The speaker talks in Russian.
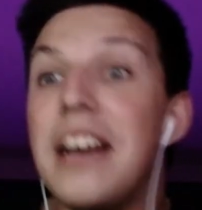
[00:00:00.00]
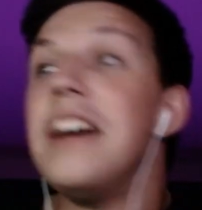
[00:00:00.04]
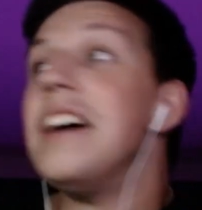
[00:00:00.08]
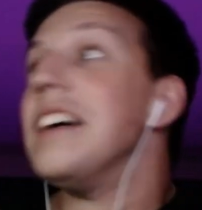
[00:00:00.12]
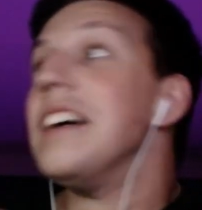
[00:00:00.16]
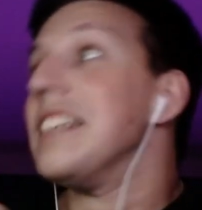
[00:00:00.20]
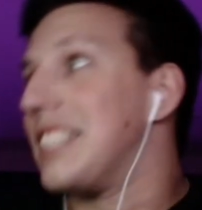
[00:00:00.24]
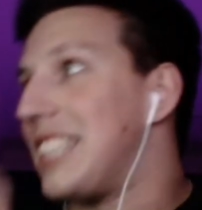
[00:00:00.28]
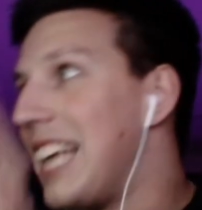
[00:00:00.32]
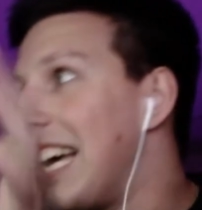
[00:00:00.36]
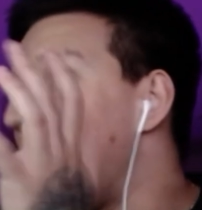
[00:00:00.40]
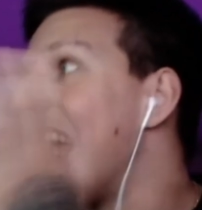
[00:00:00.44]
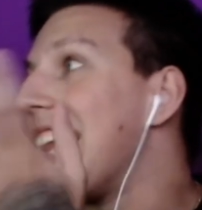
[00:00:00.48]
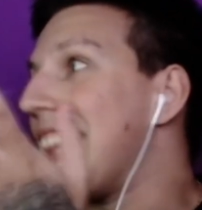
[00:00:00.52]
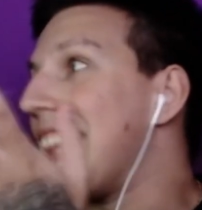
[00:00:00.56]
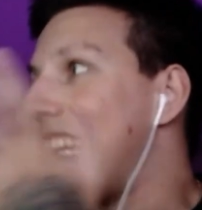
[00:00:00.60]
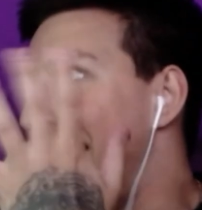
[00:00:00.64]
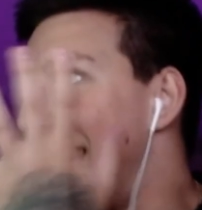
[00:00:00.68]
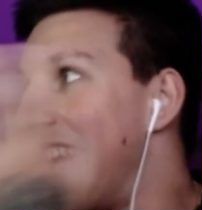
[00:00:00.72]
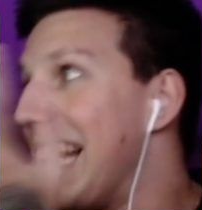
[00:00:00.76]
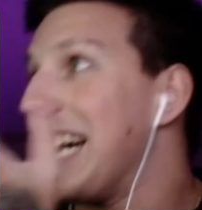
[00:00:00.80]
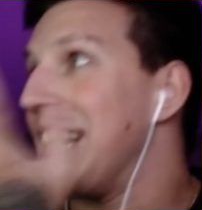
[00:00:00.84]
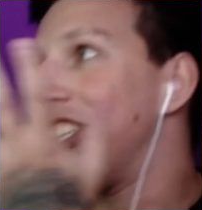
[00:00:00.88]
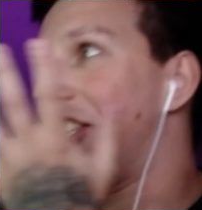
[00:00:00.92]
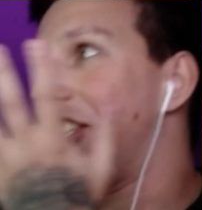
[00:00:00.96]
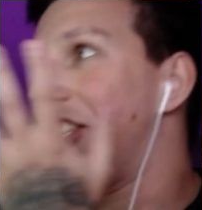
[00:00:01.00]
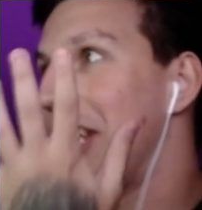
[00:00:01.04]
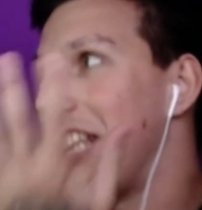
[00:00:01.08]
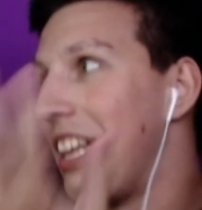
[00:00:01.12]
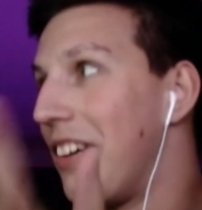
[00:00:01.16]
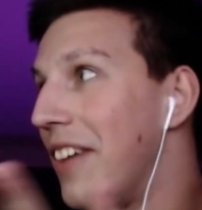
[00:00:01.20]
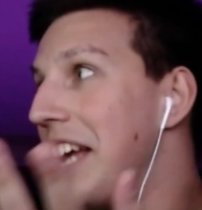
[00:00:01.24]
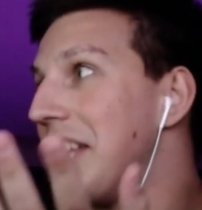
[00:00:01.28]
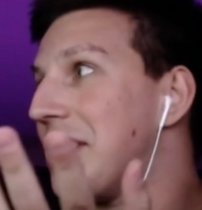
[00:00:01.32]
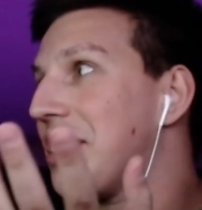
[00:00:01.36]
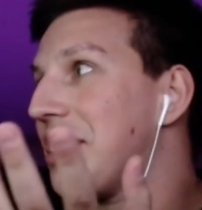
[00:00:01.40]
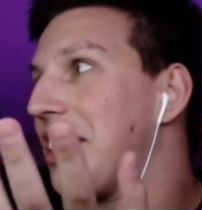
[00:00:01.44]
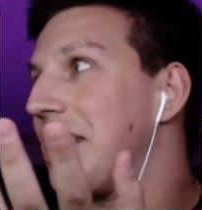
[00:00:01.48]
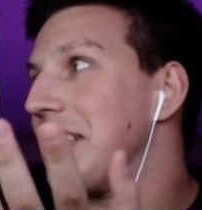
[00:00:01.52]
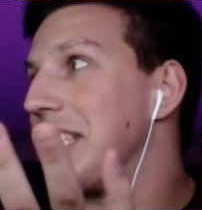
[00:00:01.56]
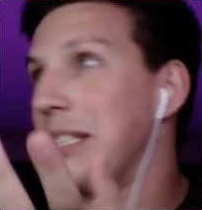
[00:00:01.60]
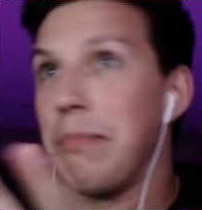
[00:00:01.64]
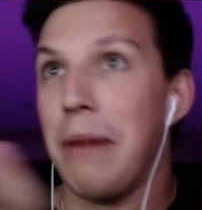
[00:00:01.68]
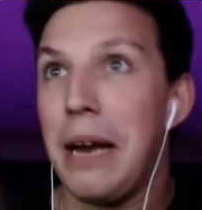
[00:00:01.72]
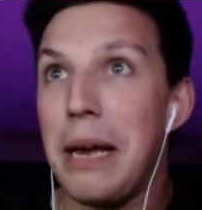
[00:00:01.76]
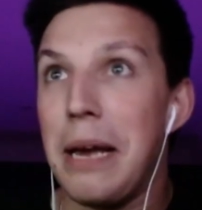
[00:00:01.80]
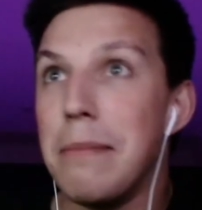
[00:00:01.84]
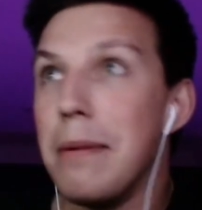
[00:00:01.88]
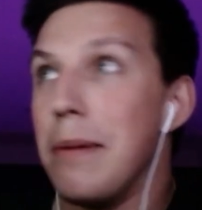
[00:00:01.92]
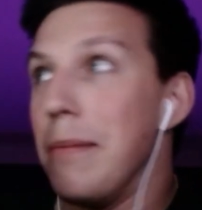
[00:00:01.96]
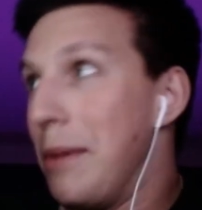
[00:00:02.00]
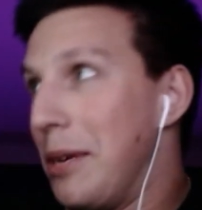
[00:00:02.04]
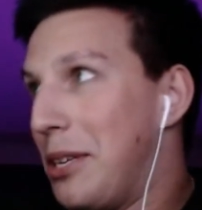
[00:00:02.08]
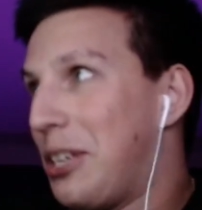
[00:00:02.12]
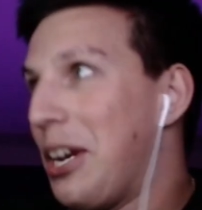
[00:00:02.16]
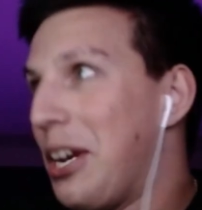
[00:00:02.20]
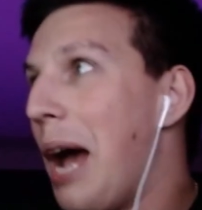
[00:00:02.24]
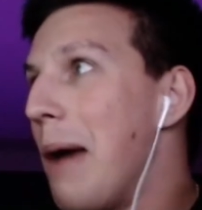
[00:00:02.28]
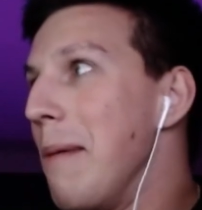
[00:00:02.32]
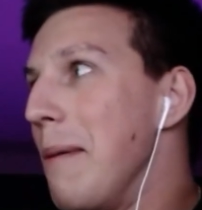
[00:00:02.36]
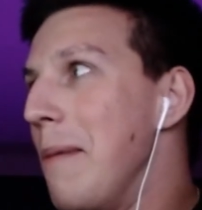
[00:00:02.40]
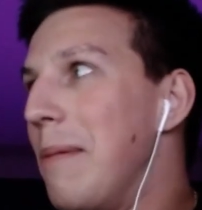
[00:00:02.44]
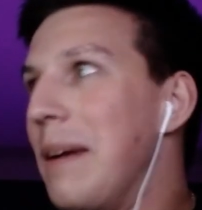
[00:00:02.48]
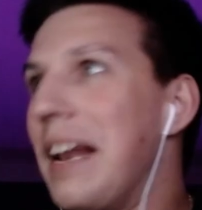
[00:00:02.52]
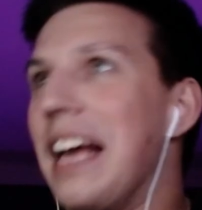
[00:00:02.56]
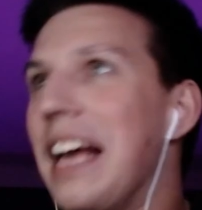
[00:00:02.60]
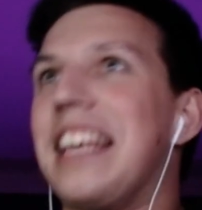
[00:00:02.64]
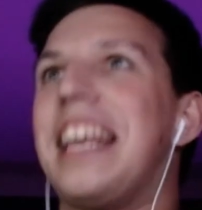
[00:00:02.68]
Стоят Лего-человечки с моими мечами, блядь.